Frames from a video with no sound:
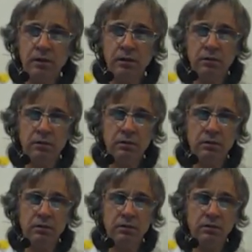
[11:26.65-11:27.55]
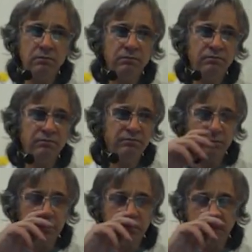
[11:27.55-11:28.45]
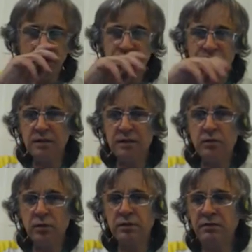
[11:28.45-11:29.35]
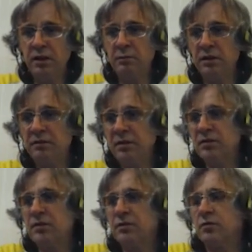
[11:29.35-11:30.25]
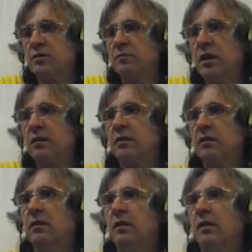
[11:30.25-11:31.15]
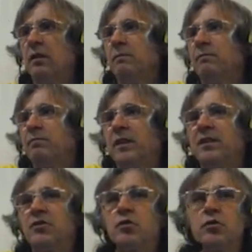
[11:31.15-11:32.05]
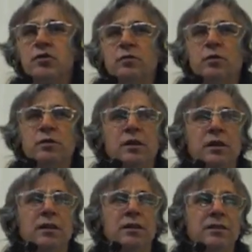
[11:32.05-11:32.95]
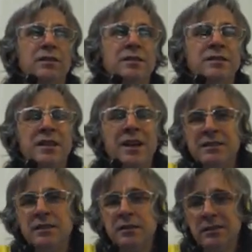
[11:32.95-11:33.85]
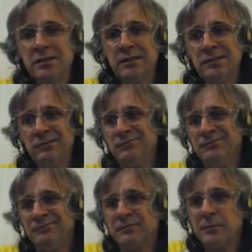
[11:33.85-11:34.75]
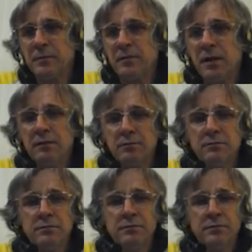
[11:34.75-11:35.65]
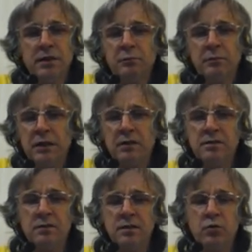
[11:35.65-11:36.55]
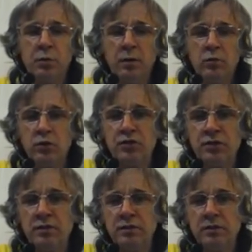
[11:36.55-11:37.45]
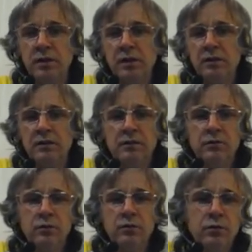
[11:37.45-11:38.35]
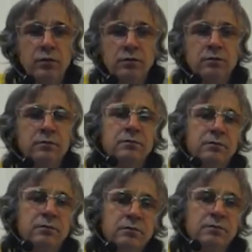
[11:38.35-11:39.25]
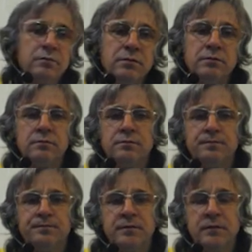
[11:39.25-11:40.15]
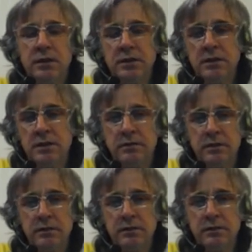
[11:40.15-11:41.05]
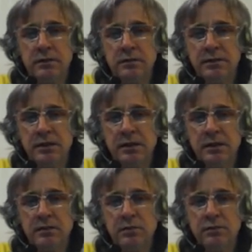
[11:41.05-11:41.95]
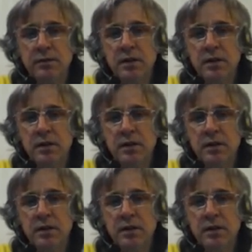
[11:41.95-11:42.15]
э, через какое-то время, видишь его смерть и еще чего-то. И знать это, я пытался ему помочь, э, но он отказался от э, всех. Это он